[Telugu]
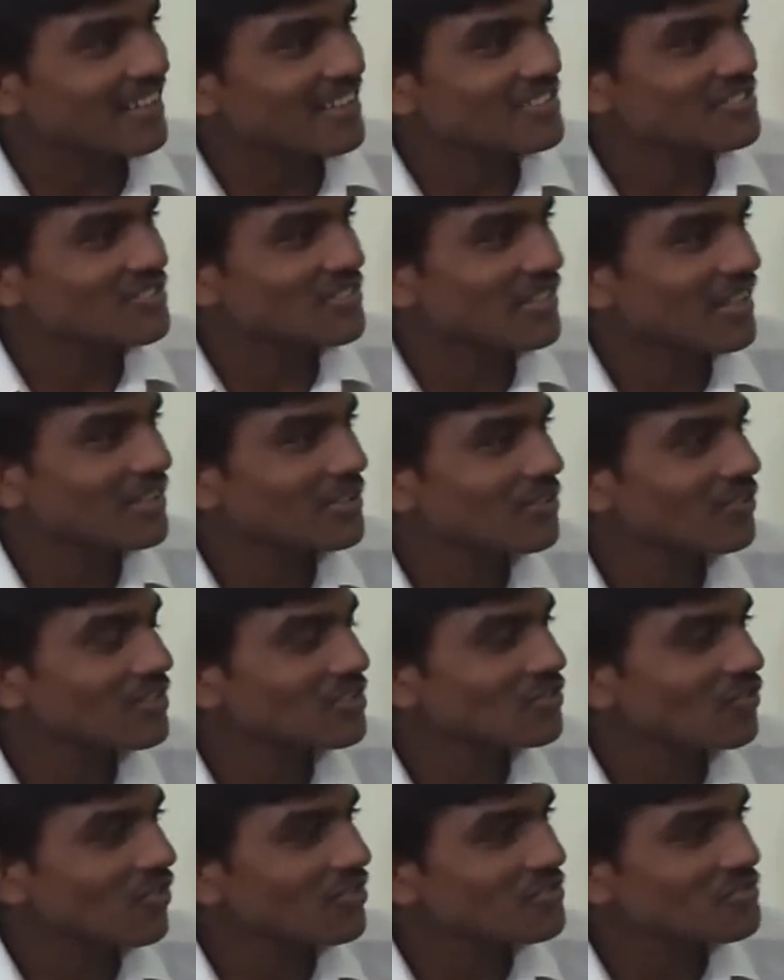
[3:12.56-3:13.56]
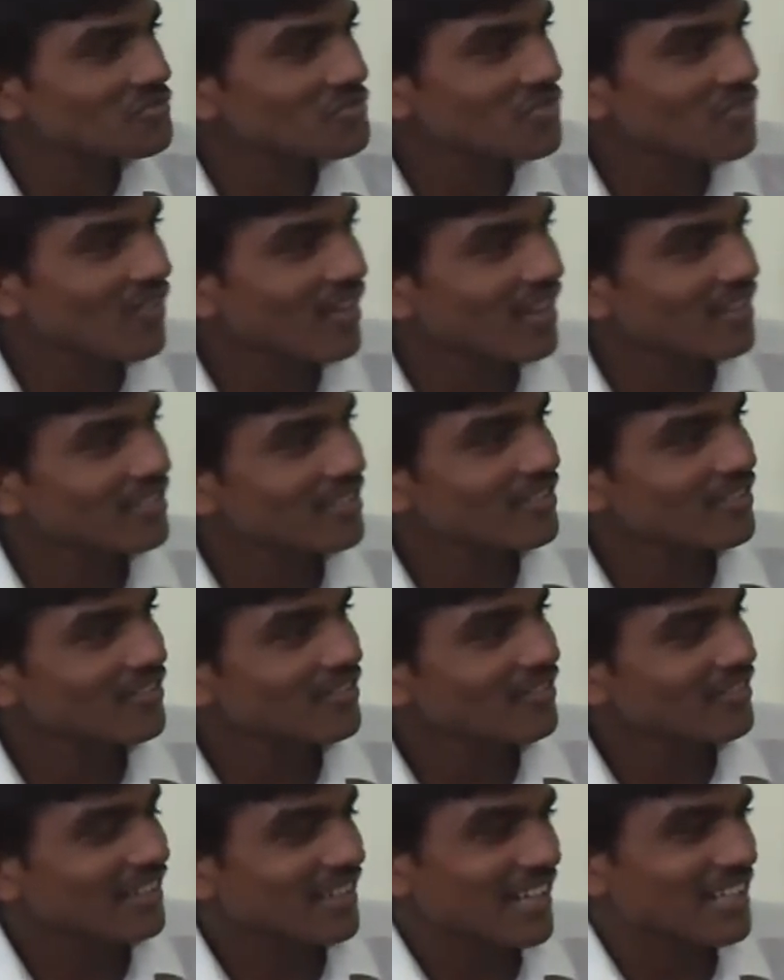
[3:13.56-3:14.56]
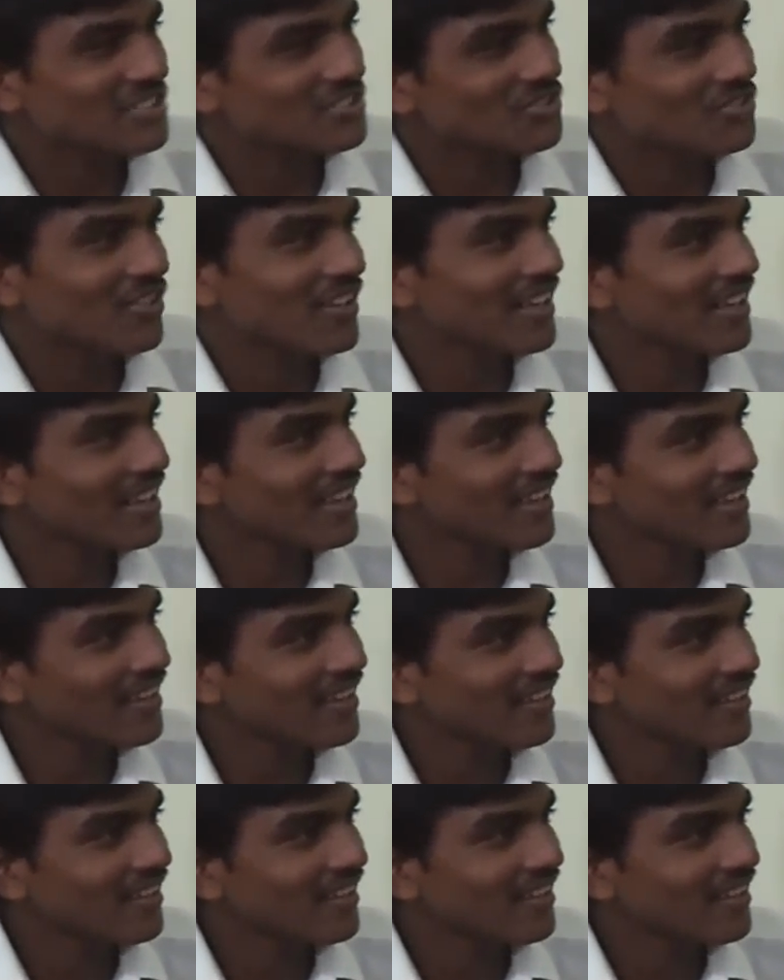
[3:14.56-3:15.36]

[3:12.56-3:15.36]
క్రీస్తునందు విశ్వాసం ఉంచిన వారందరూ క్రైస్తవులే